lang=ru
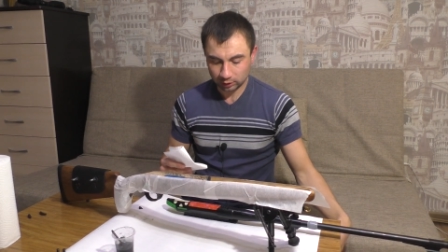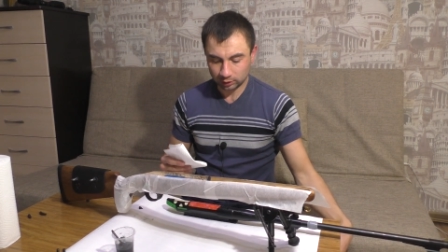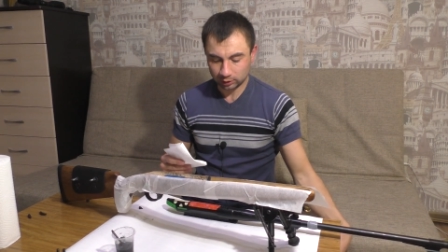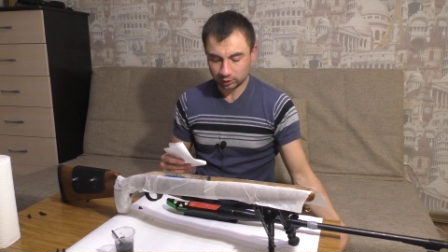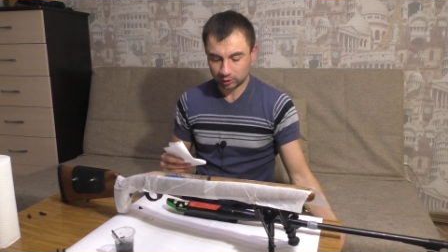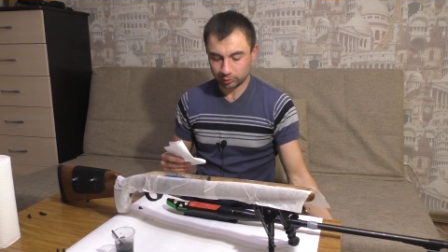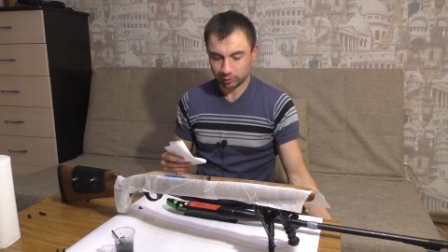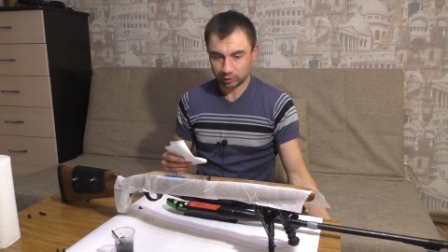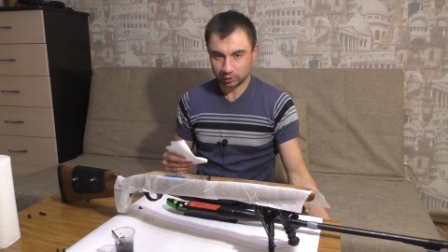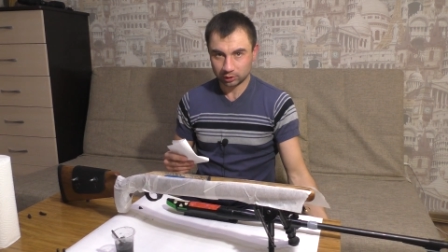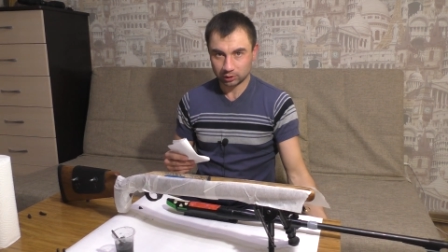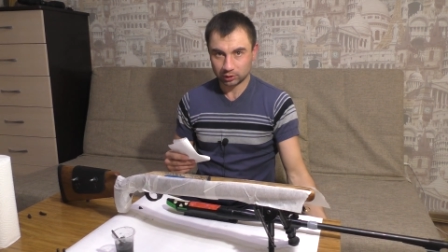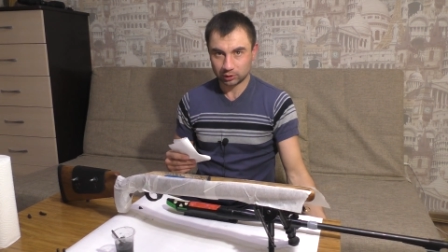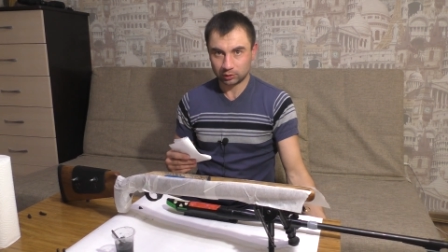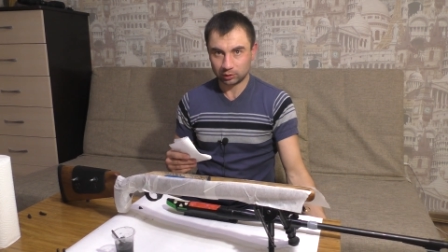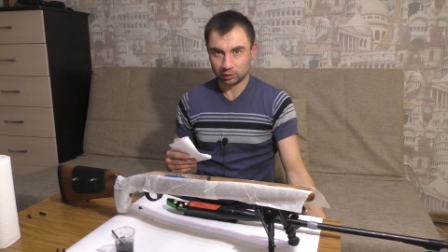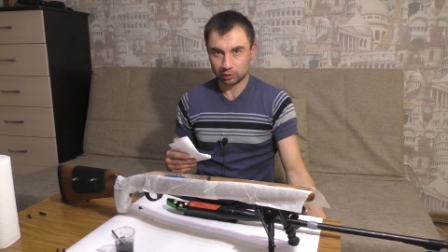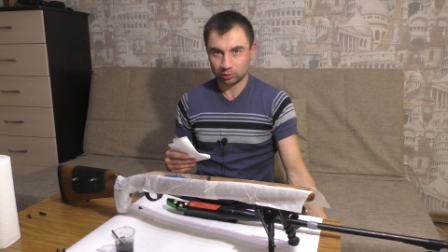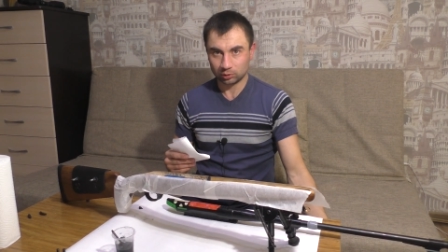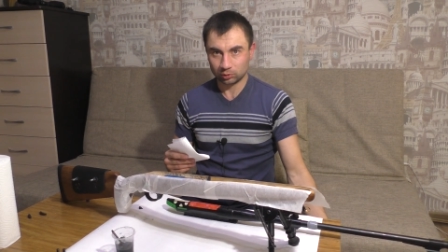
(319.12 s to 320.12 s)
и тебе отец
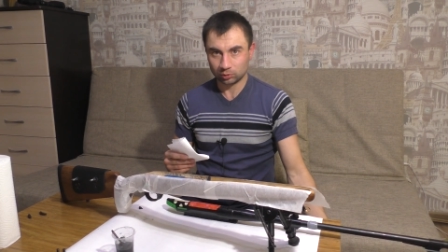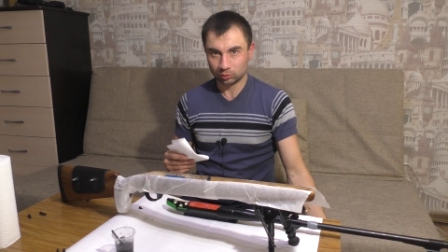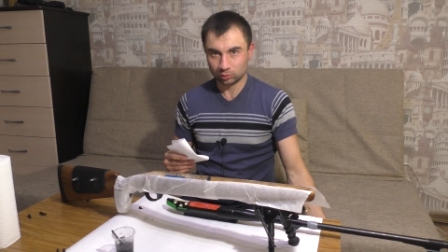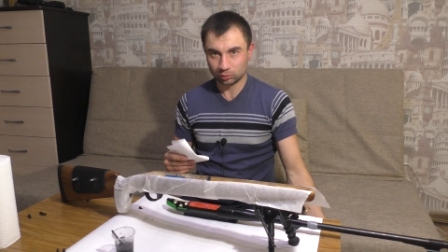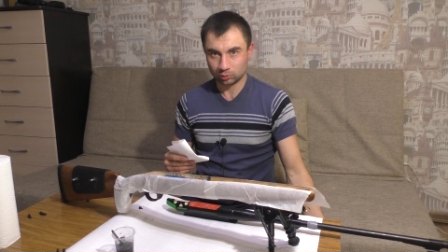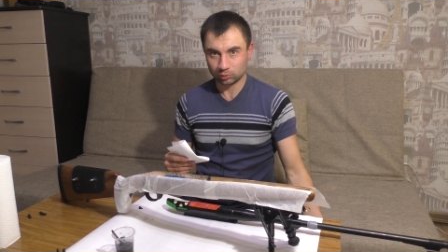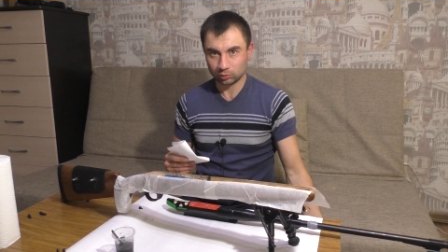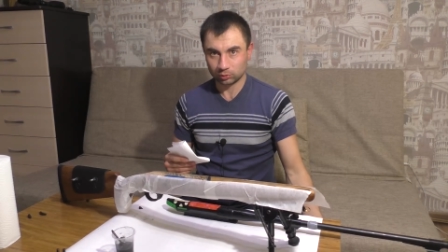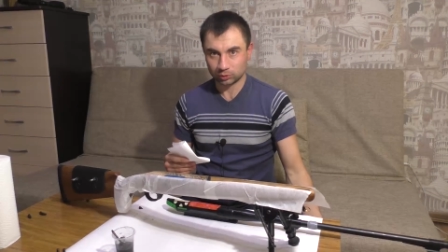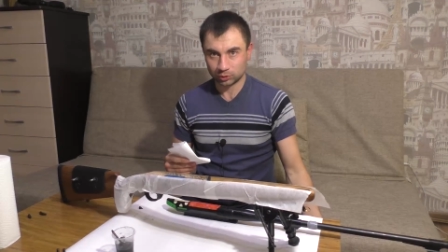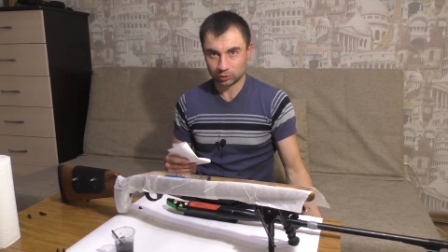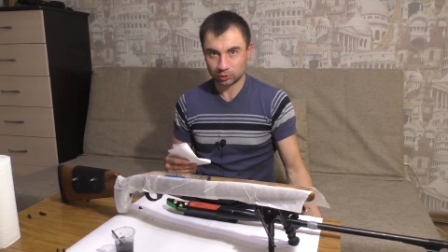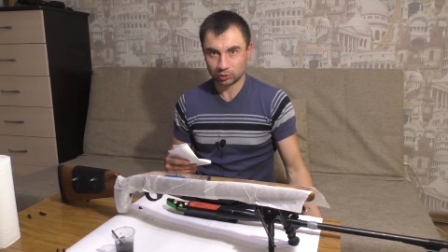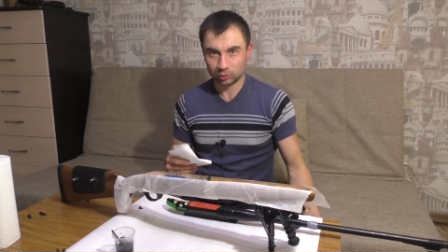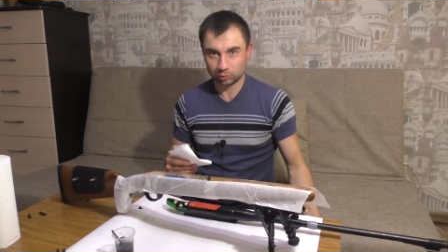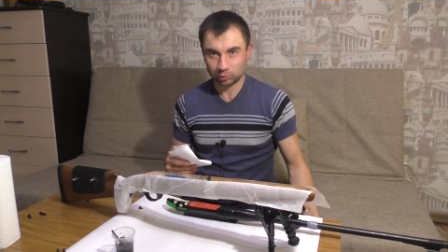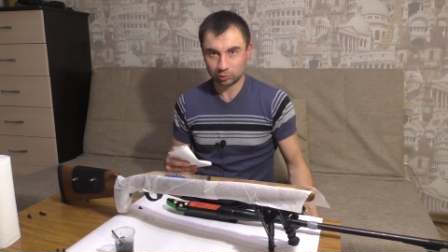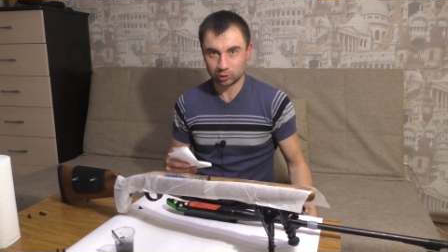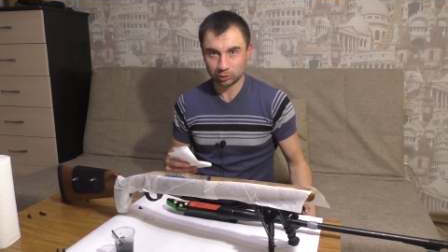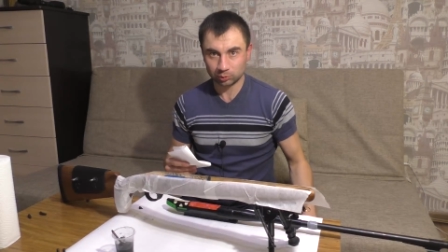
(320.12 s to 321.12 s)
говорит, ну,
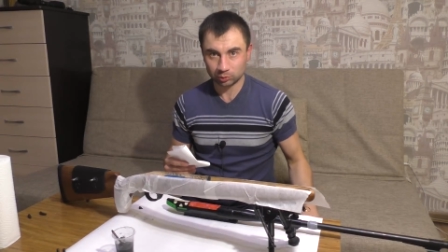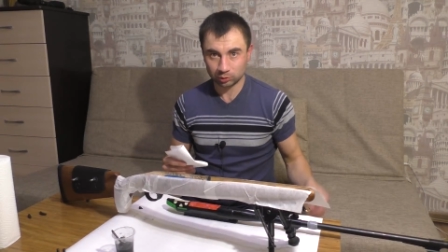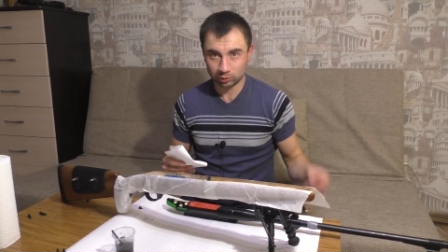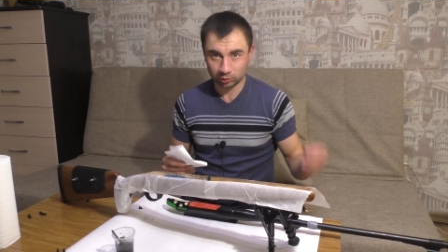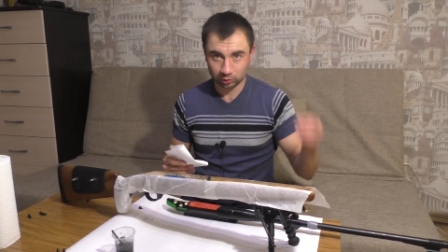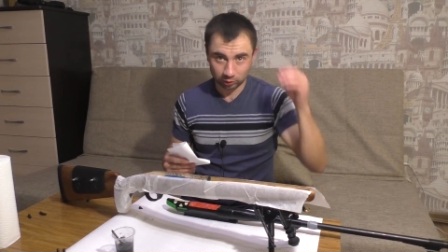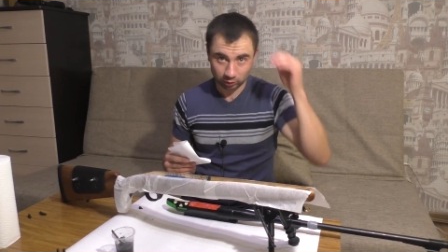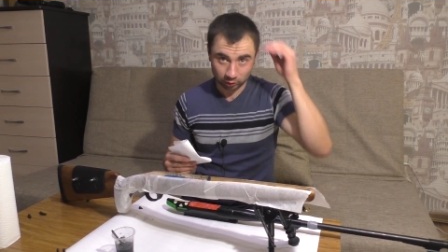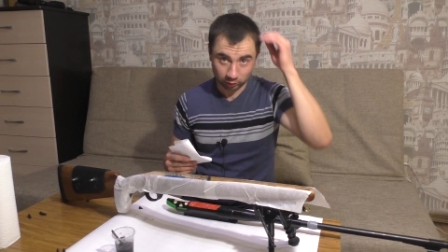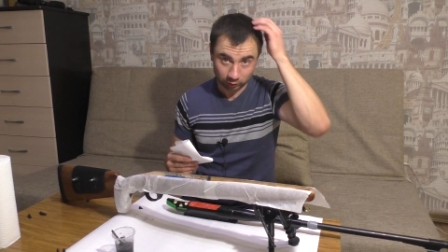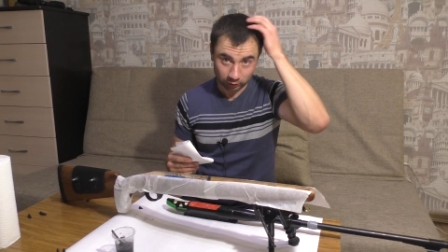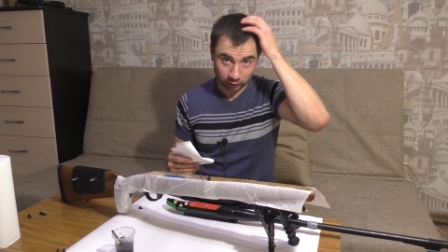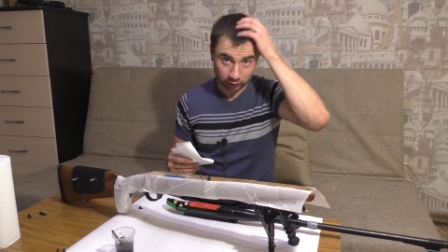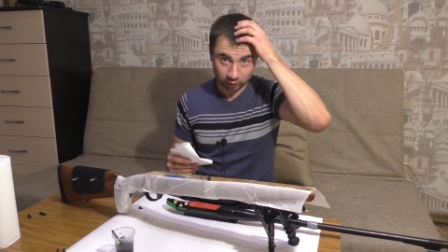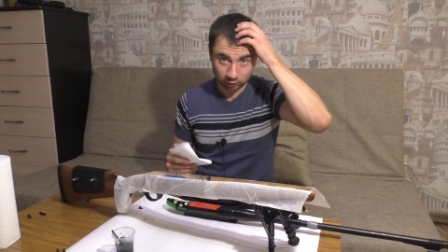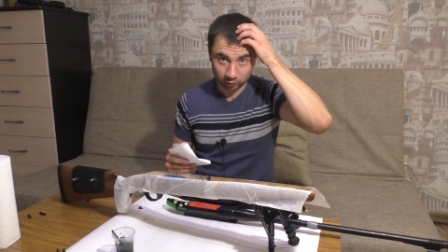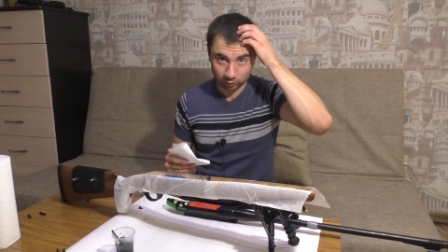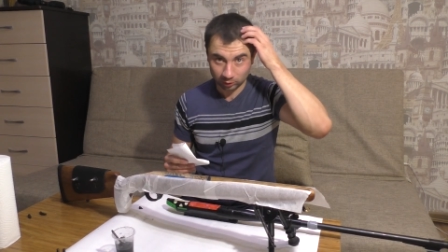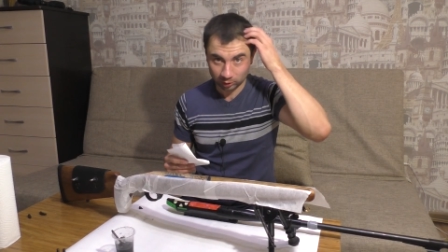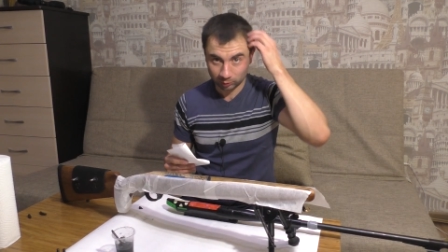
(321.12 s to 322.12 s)
сегодня будем его
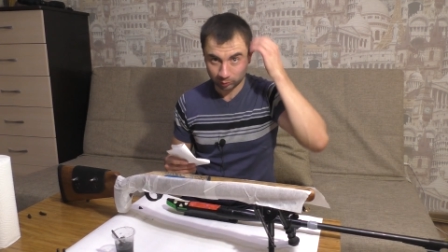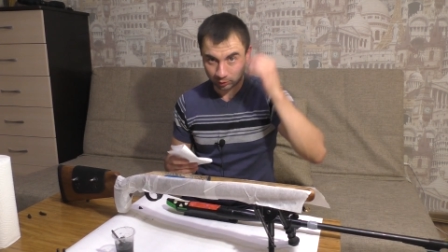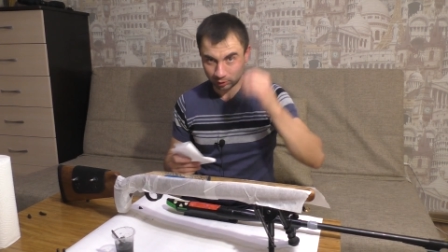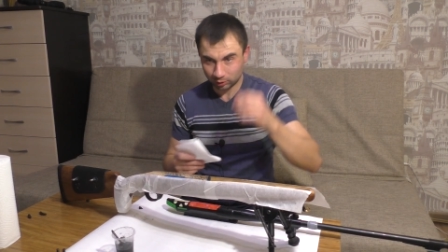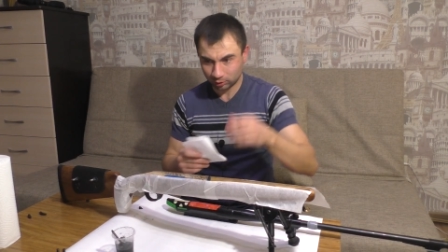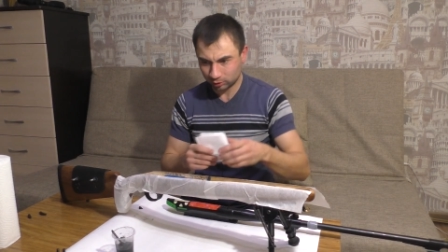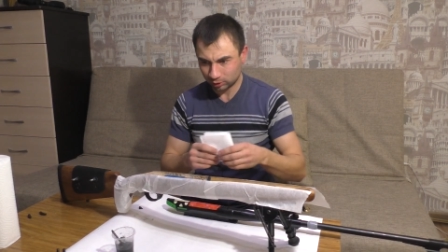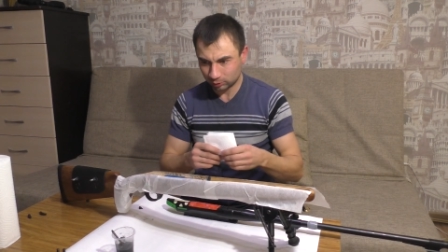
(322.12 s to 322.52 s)
рвать, ну, как правило,